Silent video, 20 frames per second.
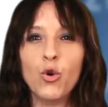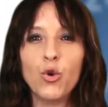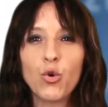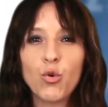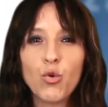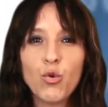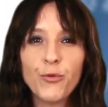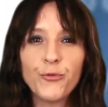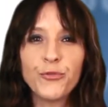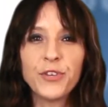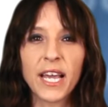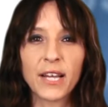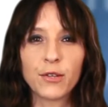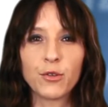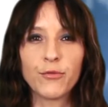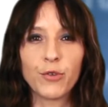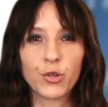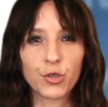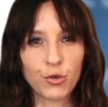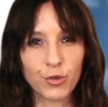Le goût vient
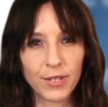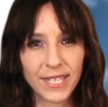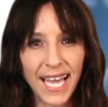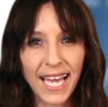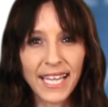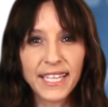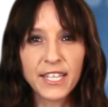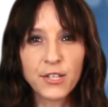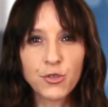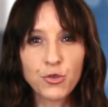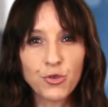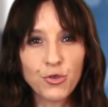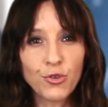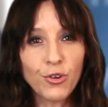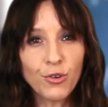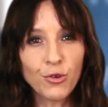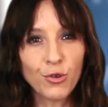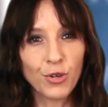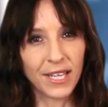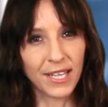de votre
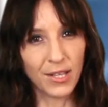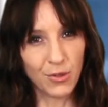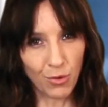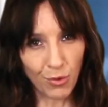garniture et